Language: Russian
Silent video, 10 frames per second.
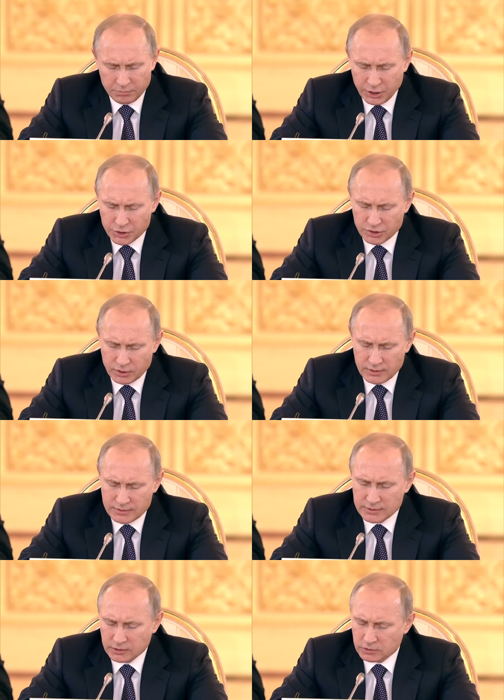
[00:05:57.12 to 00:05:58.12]
перечень
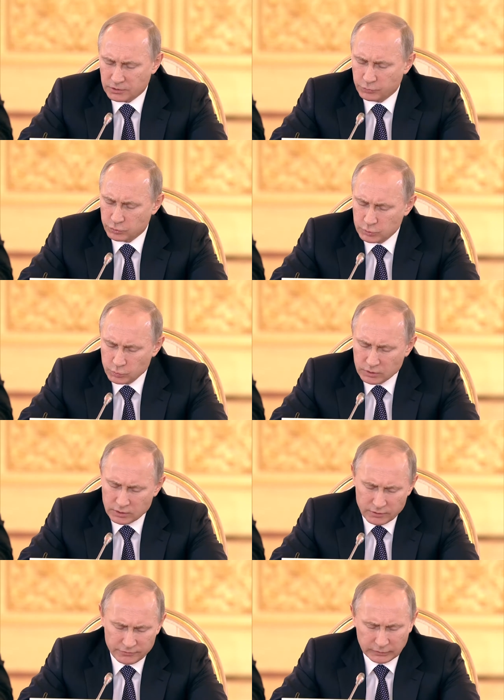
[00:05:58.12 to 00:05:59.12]
секторов услуг,
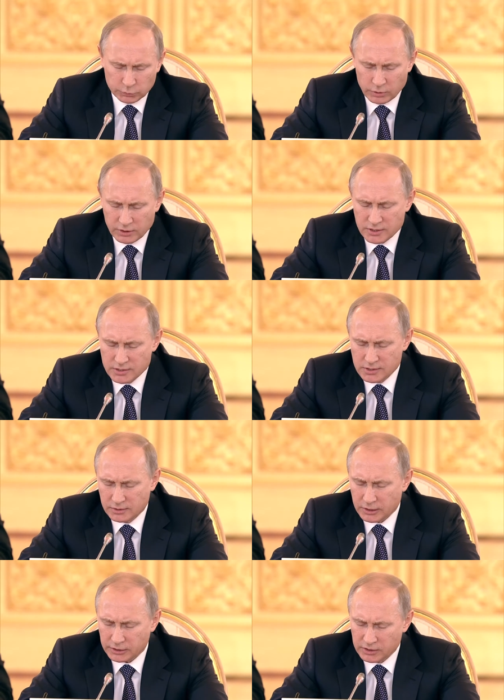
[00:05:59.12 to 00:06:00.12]
в которых
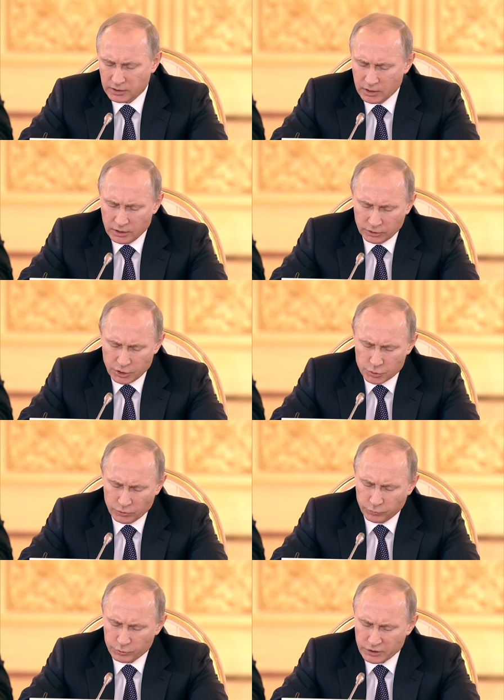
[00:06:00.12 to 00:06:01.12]
единый рынок
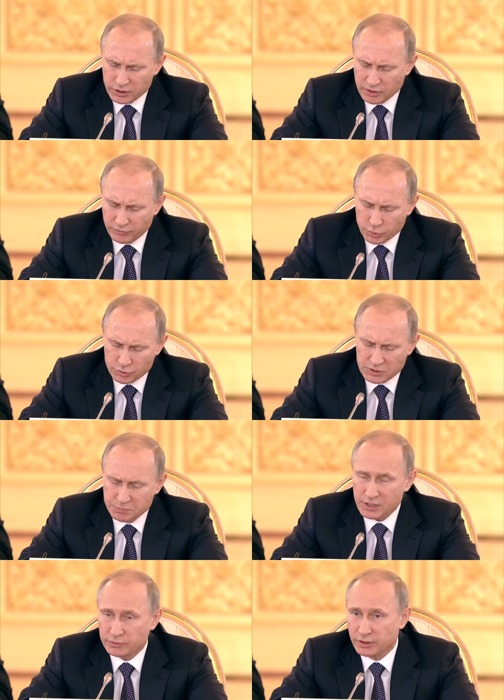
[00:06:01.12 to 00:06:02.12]
начнет функционировать уже с
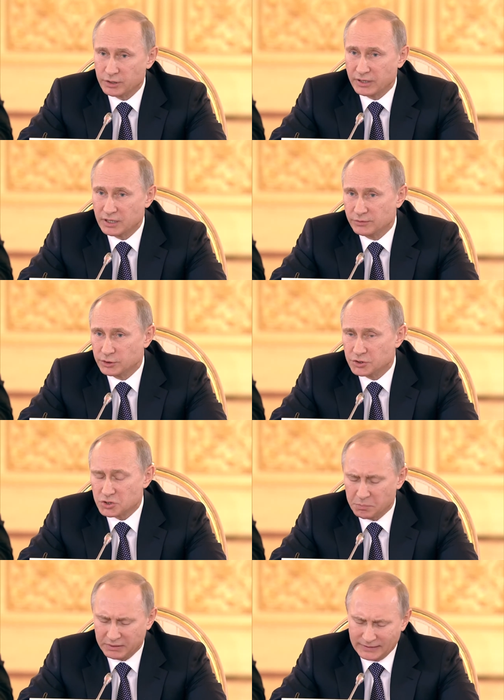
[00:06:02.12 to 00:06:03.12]
1 января
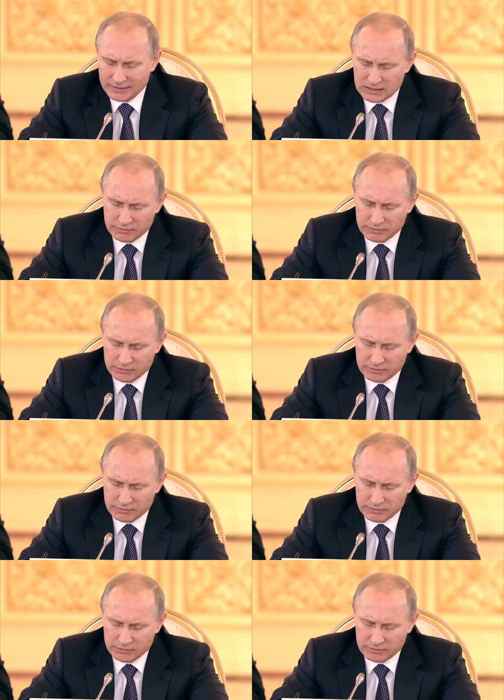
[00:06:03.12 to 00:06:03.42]
2015